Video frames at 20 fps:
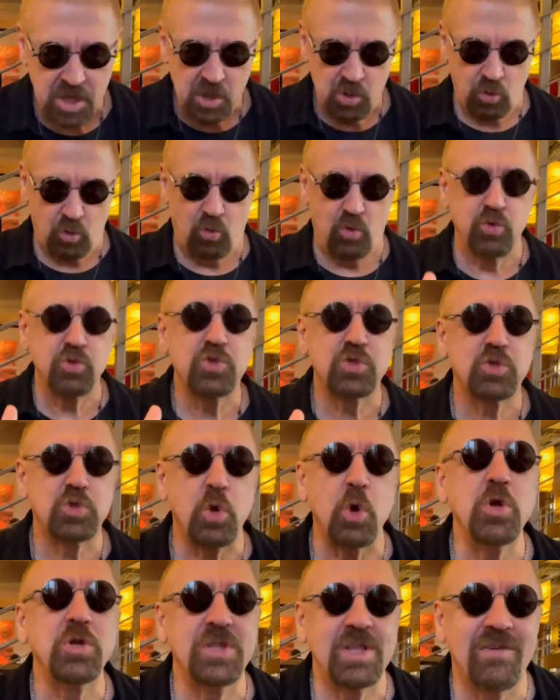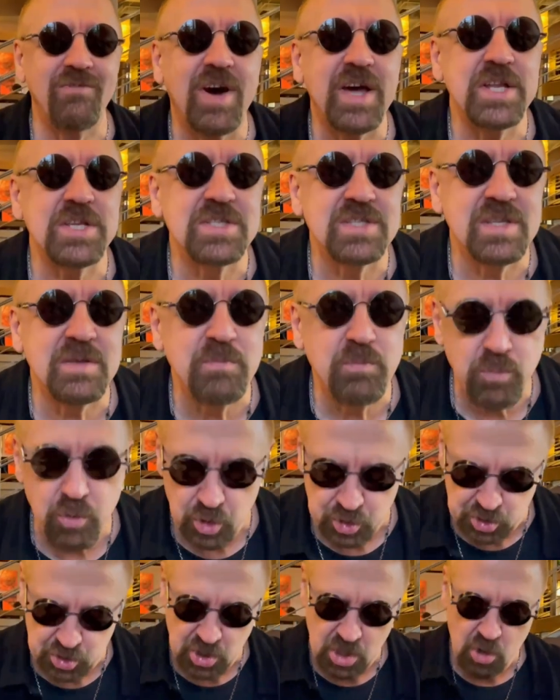Густой наваристый
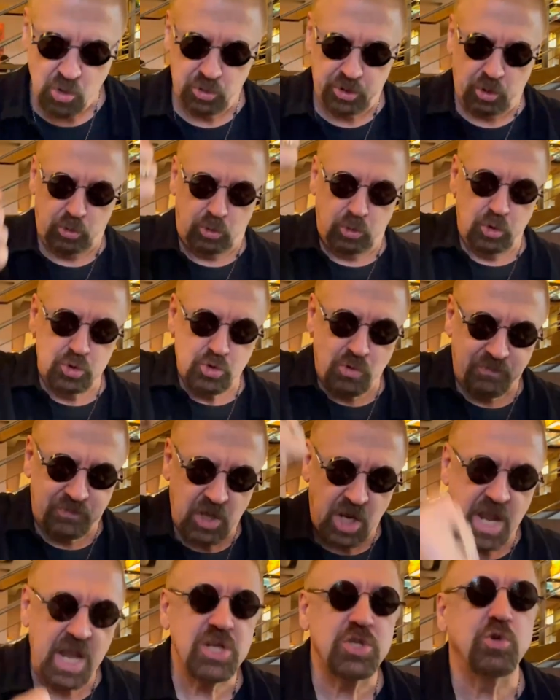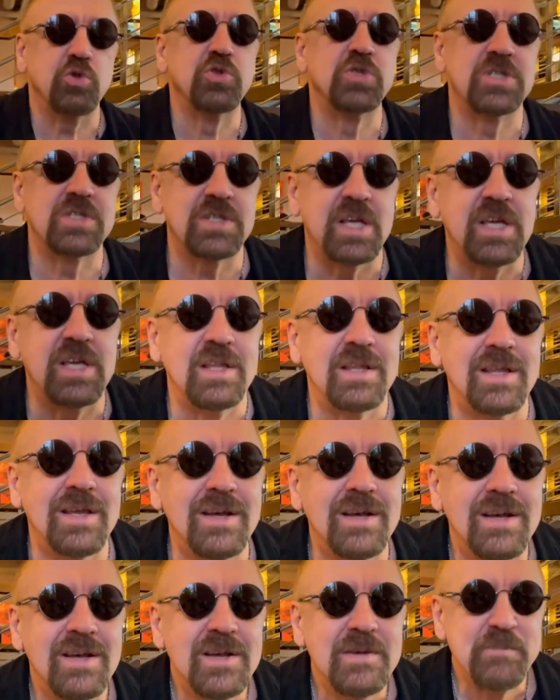борщ. Вот так вот ложку втыкаешь, он стоит
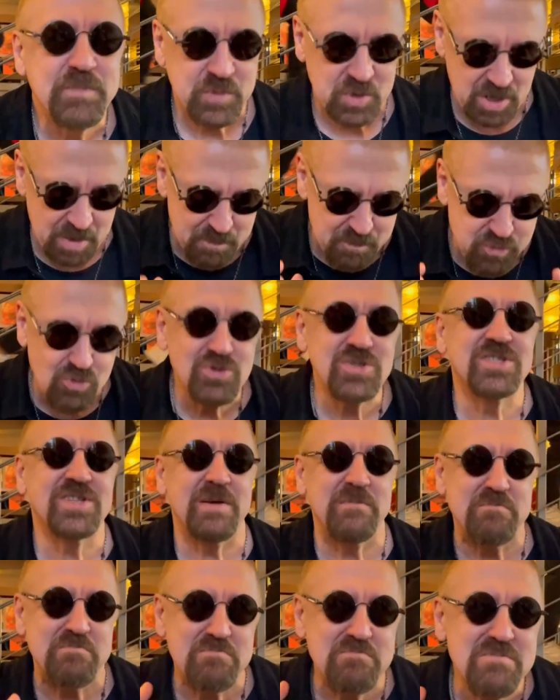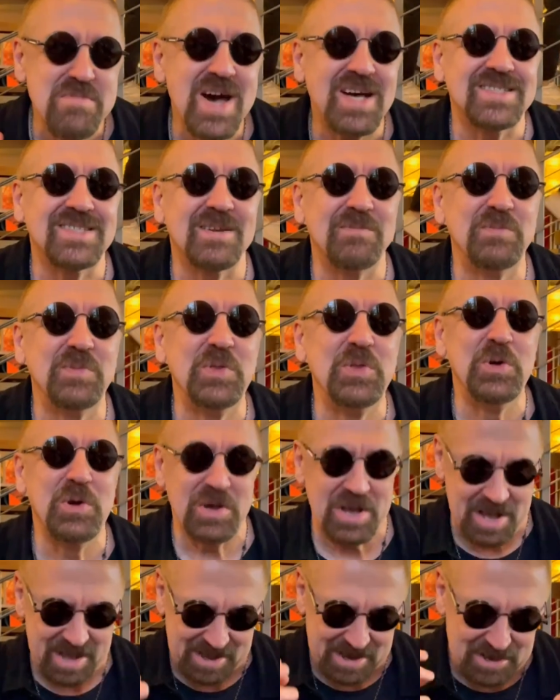капуста, мясо много,
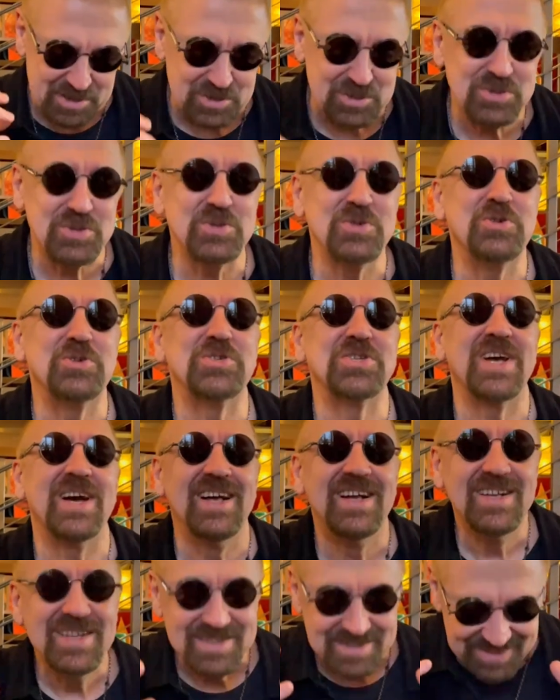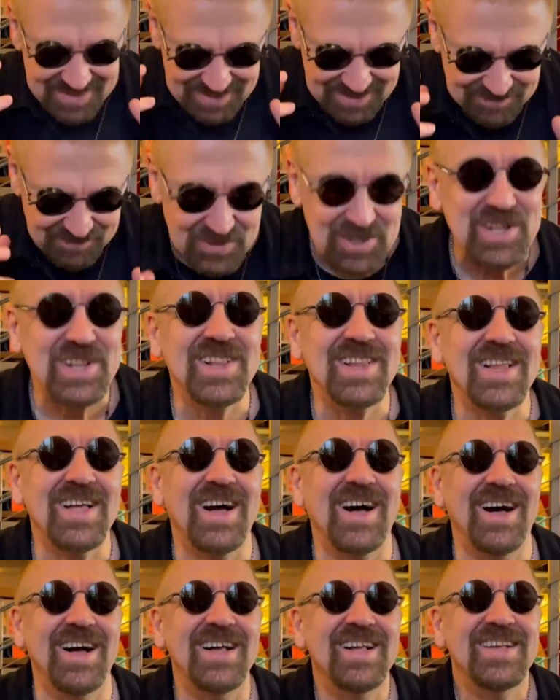картошка,
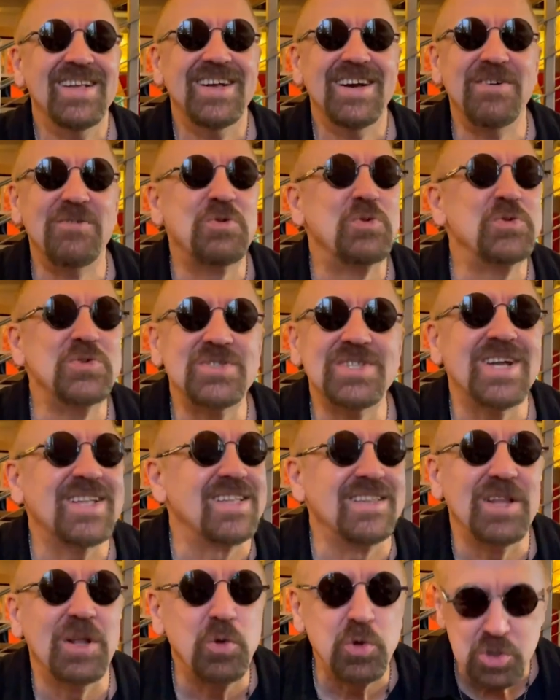свекла, вкуснятина.